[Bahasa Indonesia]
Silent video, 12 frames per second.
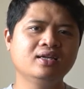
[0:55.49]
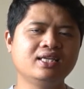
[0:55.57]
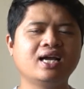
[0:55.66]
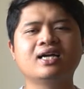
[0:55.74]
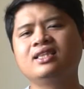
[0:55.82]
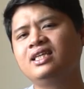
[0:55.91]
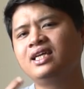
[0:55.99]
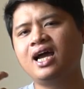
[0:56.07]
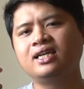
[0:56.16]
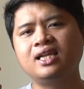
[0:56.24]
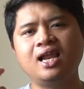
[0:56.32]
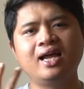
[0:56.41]
yang ketiga
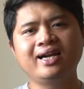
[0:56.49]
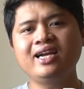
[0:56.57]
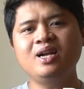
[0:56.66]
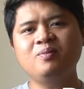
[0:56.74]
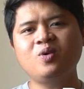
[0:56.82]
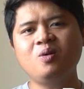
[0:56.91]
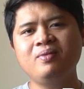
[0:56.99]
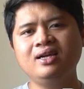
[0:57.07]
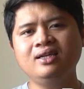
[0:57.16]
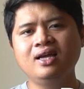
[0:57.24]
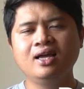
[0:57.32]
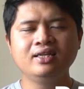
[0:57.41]
adalah random
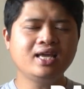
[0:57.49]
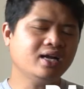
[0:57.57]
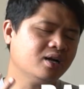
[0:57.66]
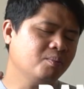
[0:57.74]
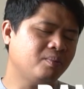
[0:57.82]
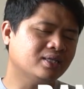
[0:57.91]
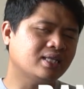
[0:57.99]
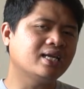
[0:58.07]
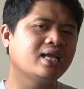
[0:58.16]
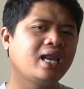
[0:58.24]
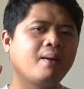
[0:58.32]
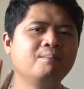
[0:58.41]
comment, yang keempat
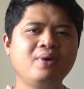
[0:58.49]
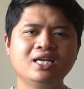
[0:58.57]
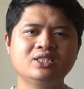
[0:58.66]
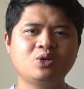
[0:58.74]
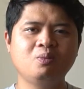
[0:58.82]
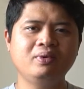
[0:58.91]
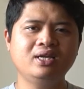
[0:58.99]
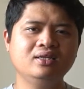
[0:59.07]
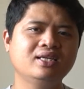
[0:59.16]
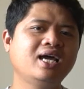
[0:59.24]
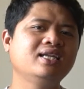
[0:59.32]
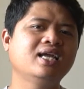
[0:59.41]
adalah best comment,
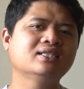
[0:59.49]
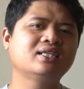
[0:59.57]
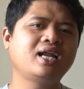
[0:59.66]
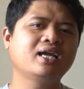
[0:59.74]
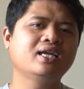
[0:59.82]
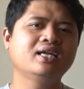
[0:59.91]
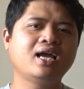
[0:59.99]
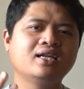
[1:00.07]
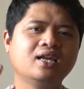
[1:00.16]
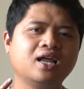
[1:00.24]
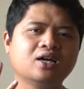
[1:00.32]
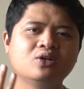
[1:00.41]
dan yang terakhir
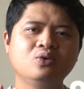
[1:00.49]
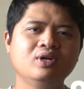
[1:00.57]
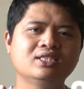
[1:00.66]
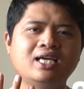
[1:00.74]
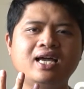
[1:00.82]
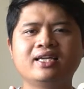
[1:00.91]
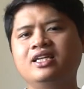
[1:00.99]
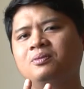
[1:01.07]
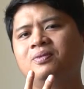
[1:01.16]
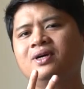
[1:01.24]
adalah quiz akhir